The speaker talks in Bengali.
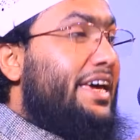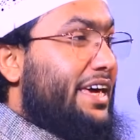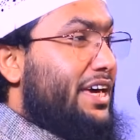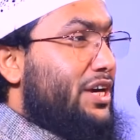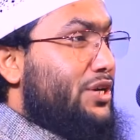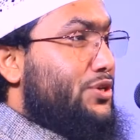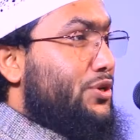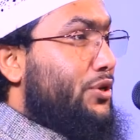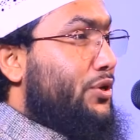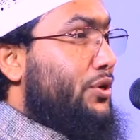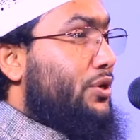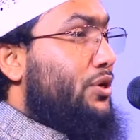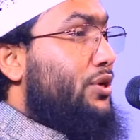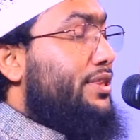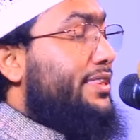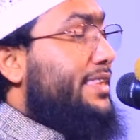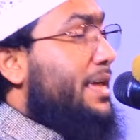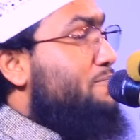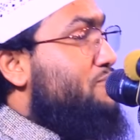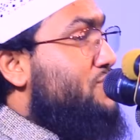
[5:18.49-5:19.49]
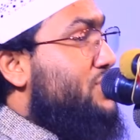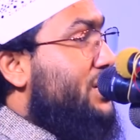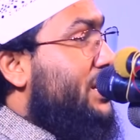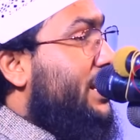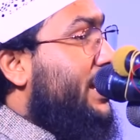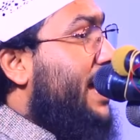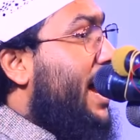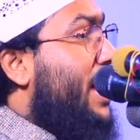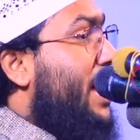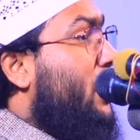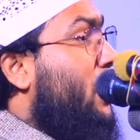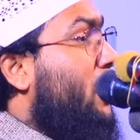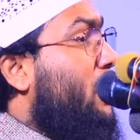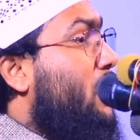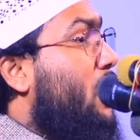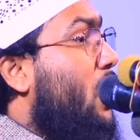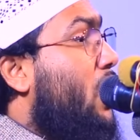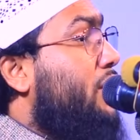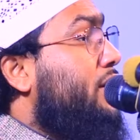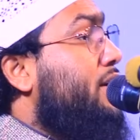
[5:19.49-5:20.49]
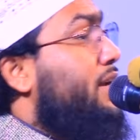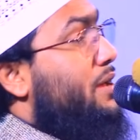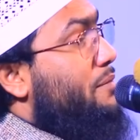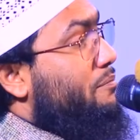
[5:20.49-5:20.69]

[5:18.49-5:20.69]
এই জন্য তাফসির কারকগণ